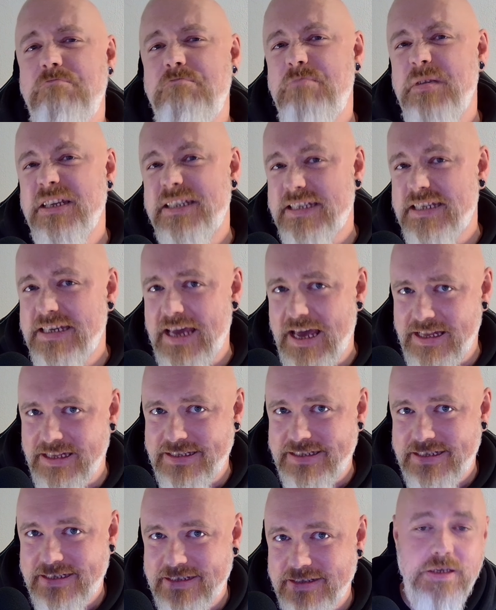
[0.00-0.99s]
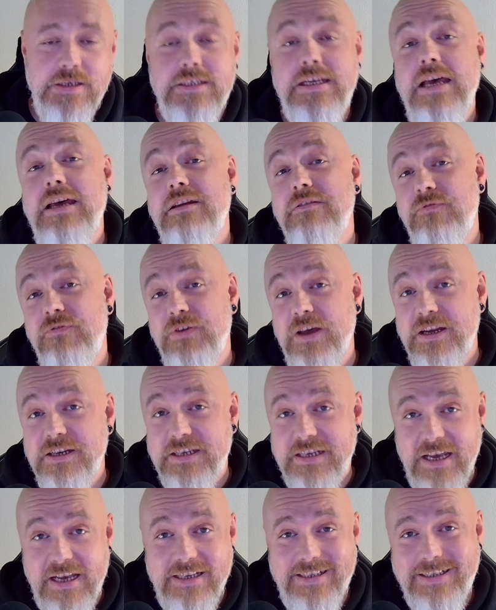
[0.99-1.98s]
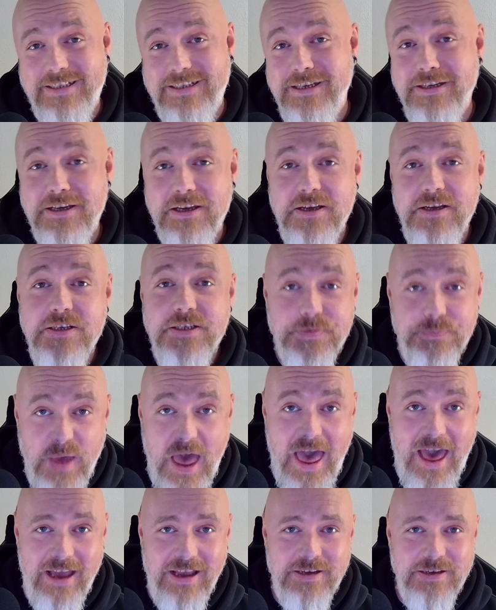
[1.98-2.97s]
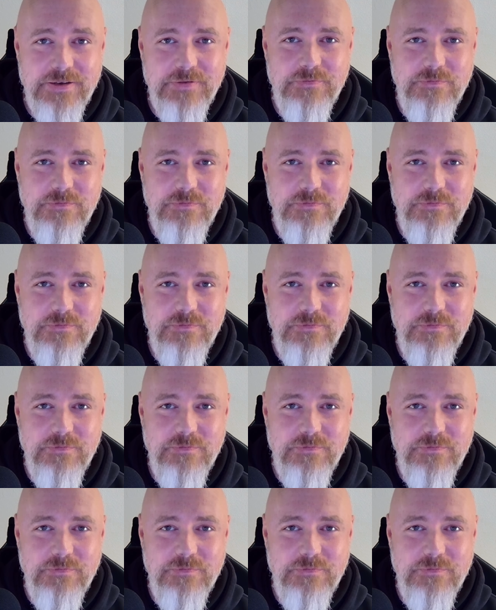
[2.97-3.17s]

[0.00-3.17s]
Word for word: Bis jetzt. Denn Fantastic is back